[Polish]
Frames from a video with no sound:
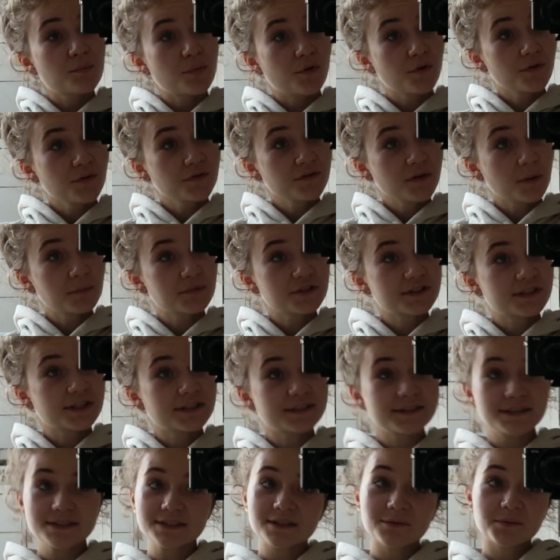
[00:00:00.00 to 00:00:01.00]
Powiem Wam, że
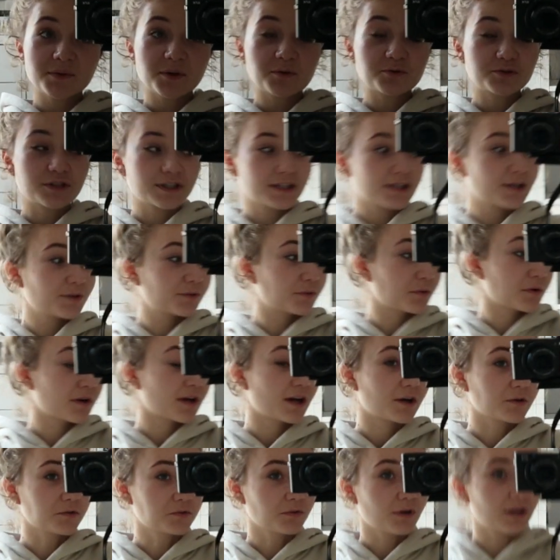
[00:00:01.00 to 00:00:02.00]
ten system nauczania,
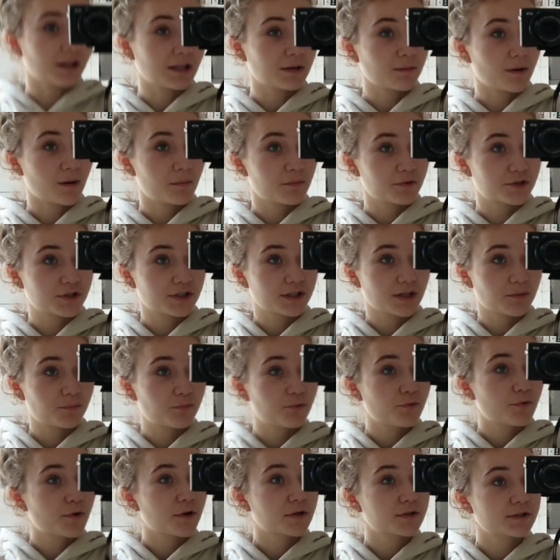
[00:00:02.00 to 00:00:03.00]
który aktualnie mamy, czyli te
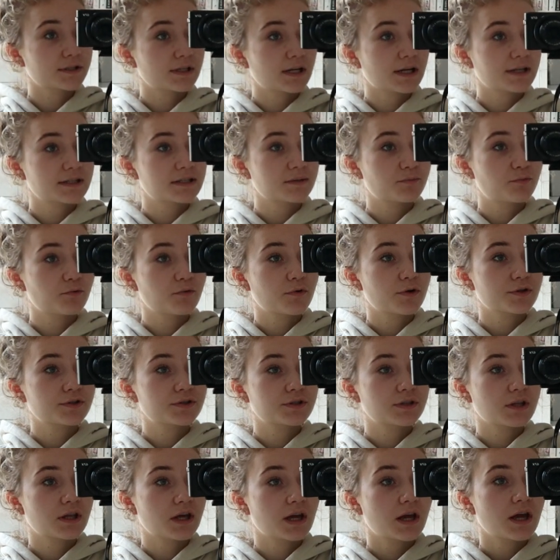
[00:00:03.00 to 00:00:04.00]
pół godziny lekcji, pół
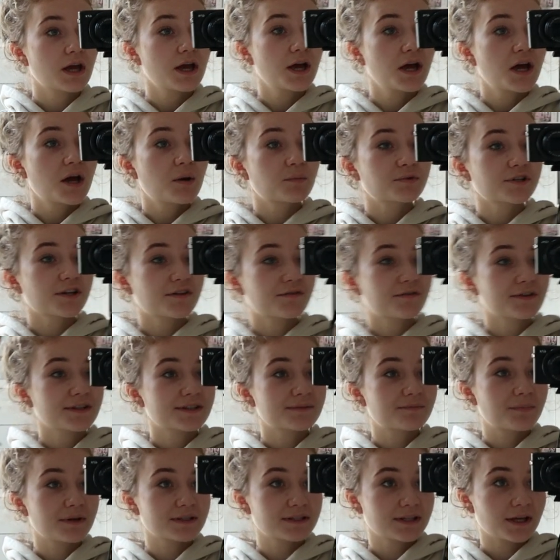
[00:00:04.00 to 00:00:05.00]
godziny przerwy
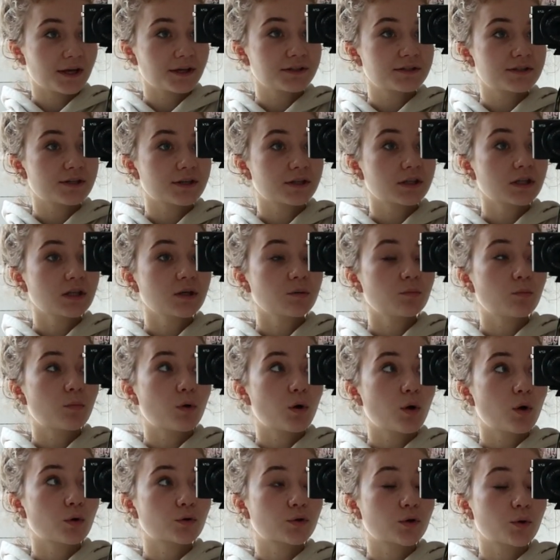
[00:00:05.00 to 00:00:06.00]
jest beznadziejny,
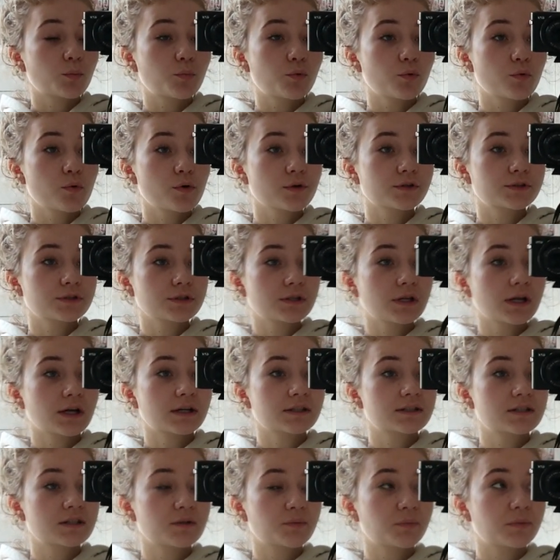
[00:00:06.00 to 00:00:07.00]
bo to pół godziny
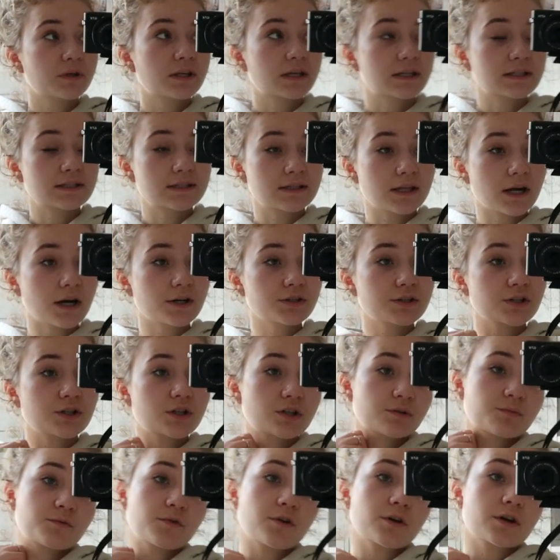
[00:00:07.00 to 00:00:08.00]
lekcji mija
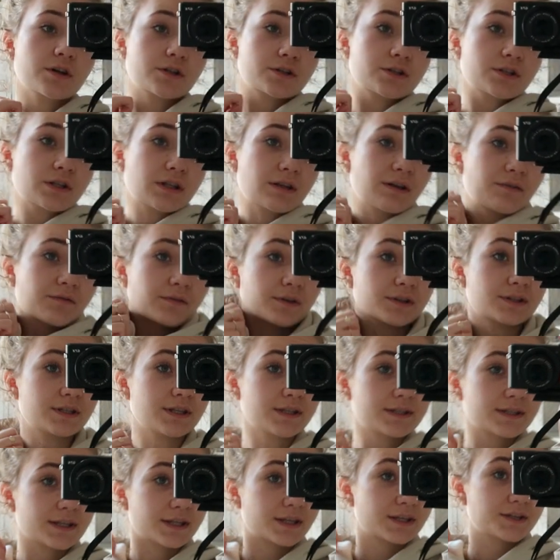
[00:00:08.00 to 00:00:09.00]
strasznie szybko, jeszcze tam
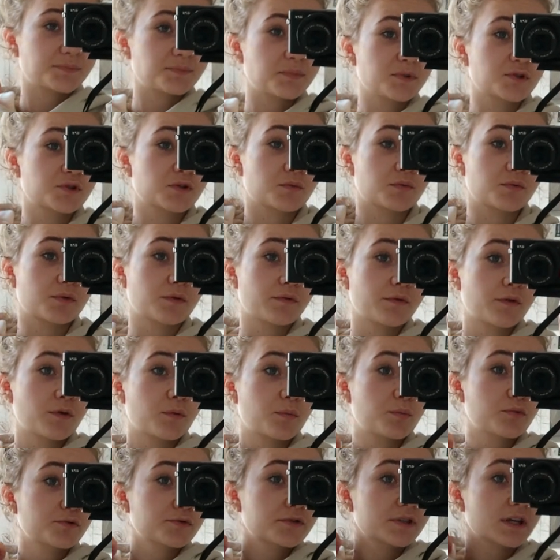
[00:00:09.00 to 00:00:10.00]
wiecie, jest jakieś 5-minutowe
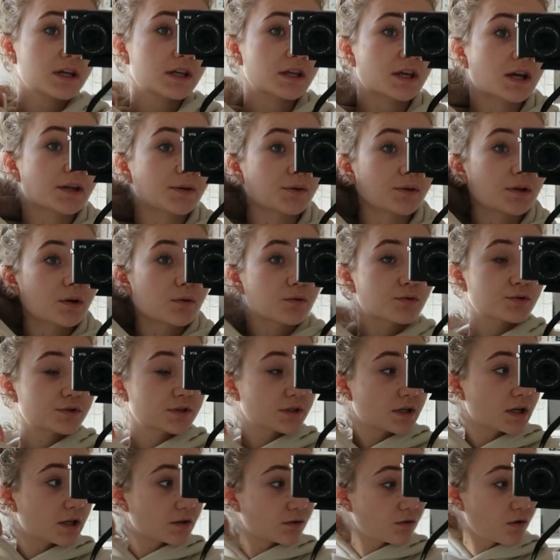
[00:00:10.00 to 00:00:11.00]
opóźnienie, a to
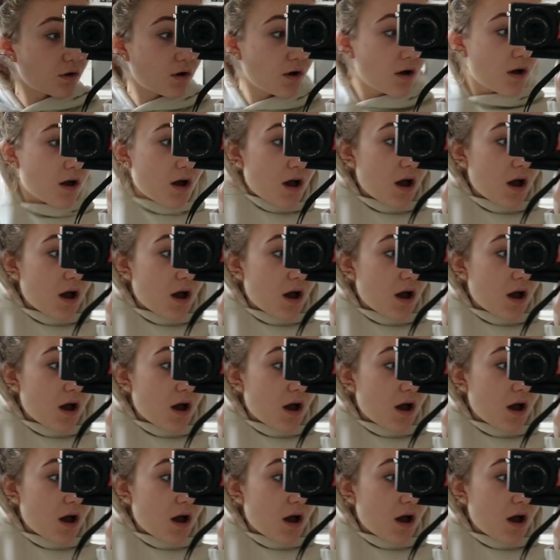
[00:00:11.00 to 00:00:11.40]
nauczyciela to